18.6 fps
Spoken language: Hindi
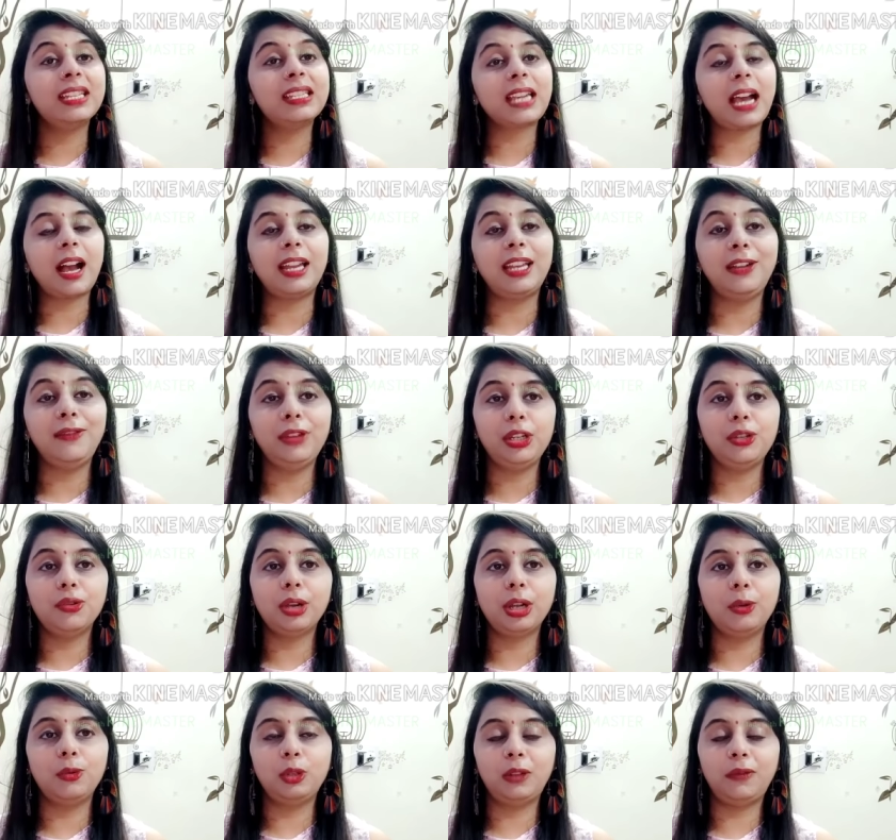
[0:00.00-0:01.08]
सारी वीडियो का
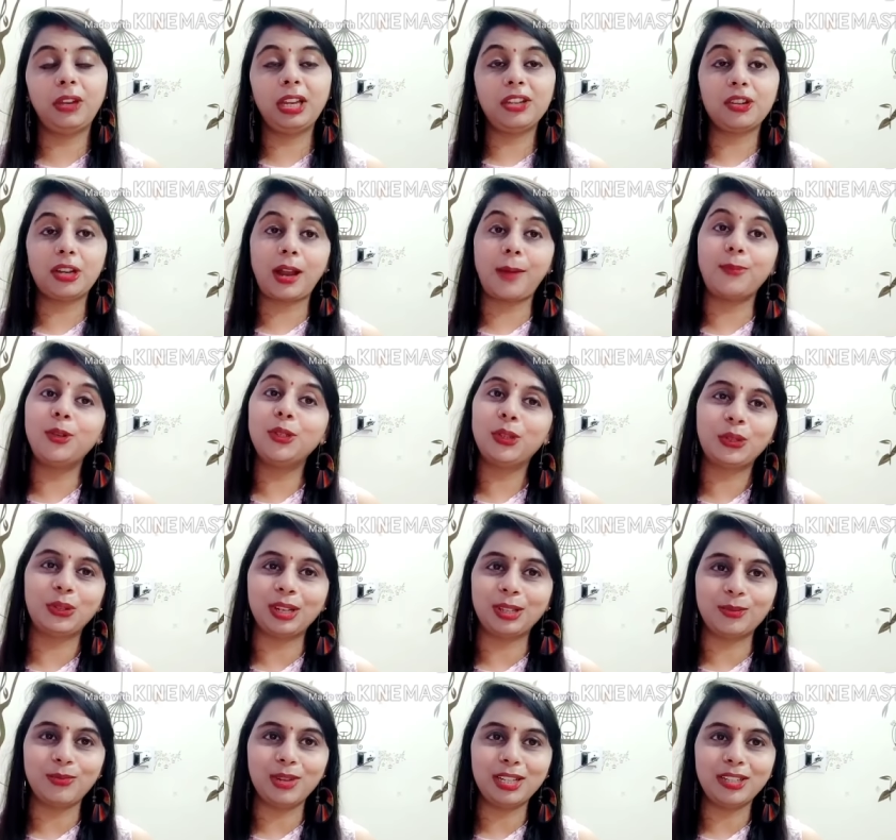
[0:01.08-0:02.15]
नोटिफिकेशन आपको
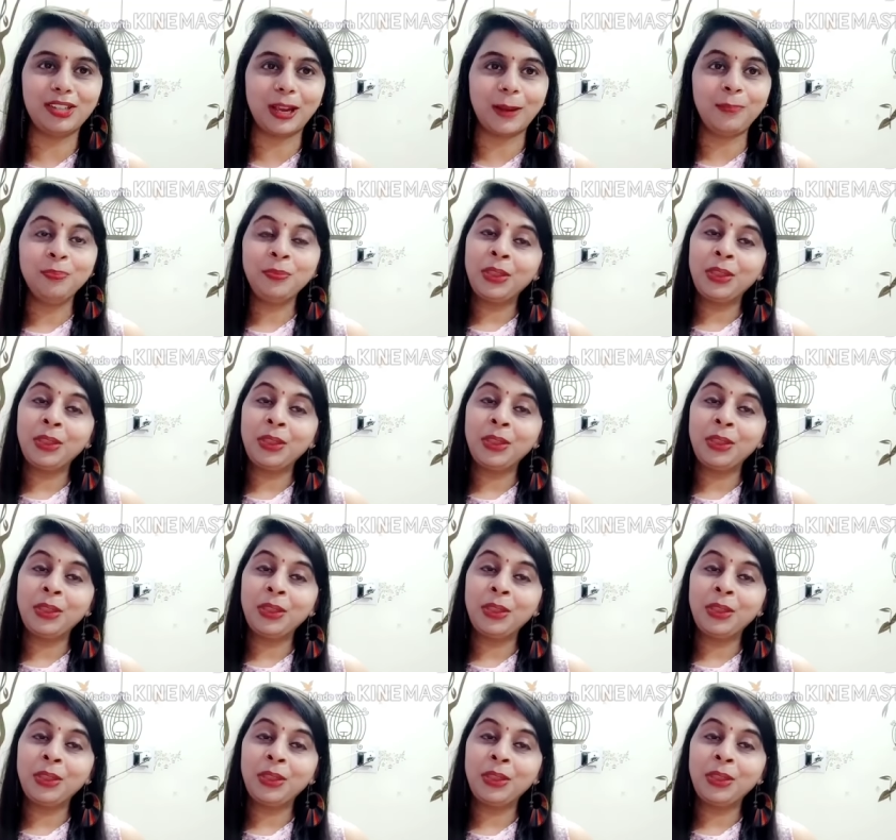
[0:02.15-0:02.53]
तुरंत मिल जाए